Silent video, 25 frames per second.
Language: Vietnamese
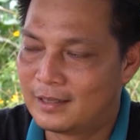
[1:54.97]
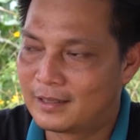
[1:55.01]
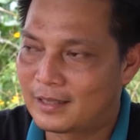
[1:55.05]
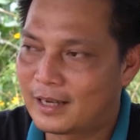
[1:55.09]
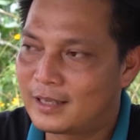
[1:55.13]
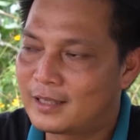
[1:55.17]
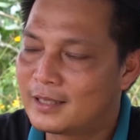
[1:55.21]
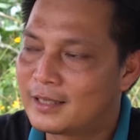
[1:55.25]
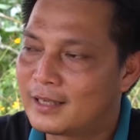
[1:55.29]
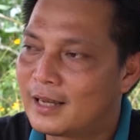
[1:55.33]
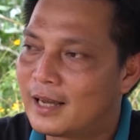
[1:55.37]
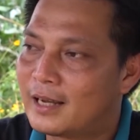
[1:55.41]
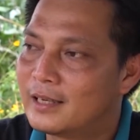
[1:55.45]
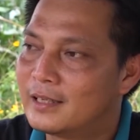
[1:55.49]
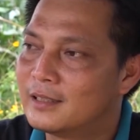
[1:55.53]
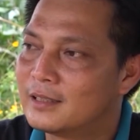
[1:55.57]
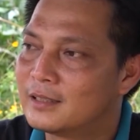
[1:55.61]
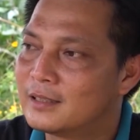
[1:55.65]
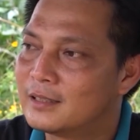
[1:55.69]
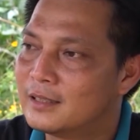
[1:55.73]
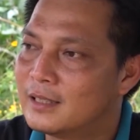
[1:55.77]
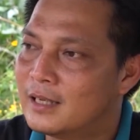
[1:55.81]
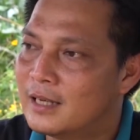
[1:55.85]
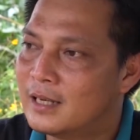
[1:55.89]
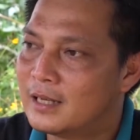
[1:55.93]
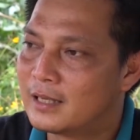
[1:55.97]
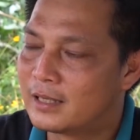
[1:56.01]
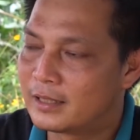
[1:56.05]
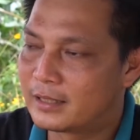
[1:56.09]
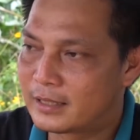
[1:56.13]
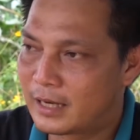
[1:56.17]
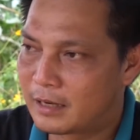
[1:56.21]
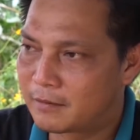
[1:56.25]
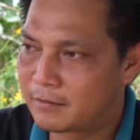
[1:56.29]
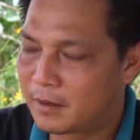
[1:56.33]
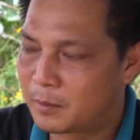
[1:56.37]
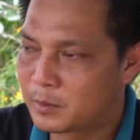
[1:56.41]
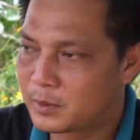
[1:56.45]
Cái thứ hai nữa thì
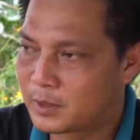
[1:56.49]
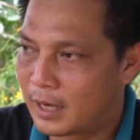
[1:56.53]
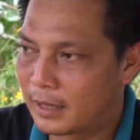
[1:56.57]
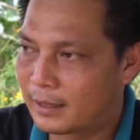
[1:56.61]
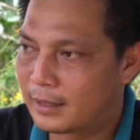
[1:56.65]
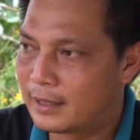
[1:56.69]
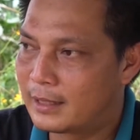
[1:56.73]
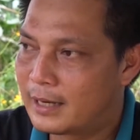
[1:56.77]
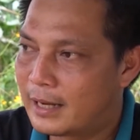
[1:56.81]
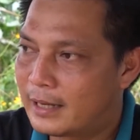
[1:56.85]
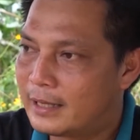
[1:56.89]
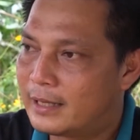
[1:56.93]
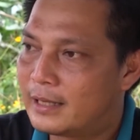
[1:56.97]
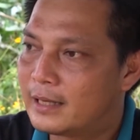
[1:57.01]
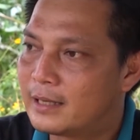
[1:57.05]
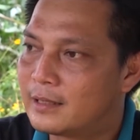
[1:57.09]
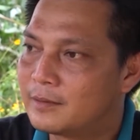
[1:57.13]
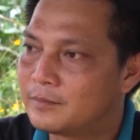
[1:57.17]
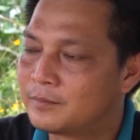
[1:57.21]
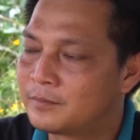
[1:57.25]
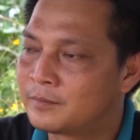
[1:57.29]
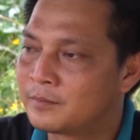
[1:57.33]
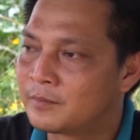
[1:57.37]
sản phẩm sạch ở đây á,